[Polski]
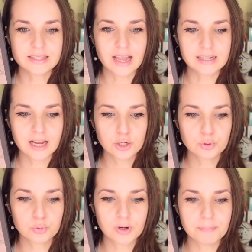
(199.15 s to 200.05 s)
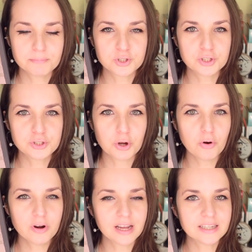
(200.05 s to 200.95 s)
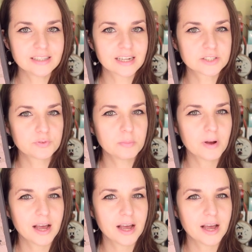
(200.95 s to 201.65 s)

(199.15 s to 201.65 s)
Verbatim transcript: taka, która przyciąga jednak swoim